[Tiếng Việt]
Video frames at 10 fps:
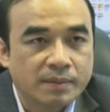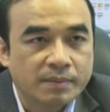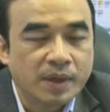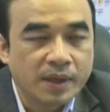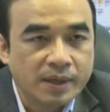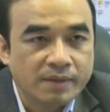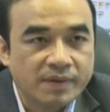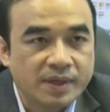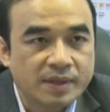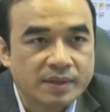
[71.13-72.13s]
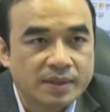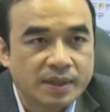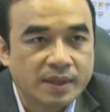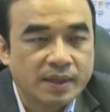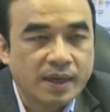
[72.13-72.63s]
mới và sẽ
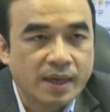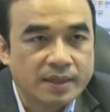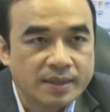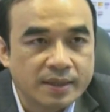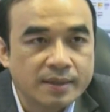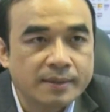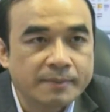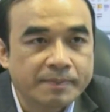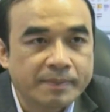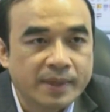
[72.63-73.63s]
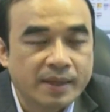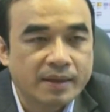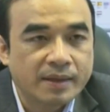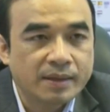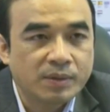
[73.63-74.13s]
hạn chế hơn cái
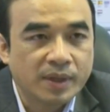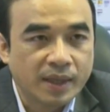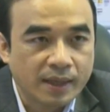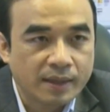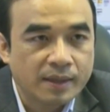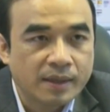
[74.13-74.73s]
tuyển thẳng.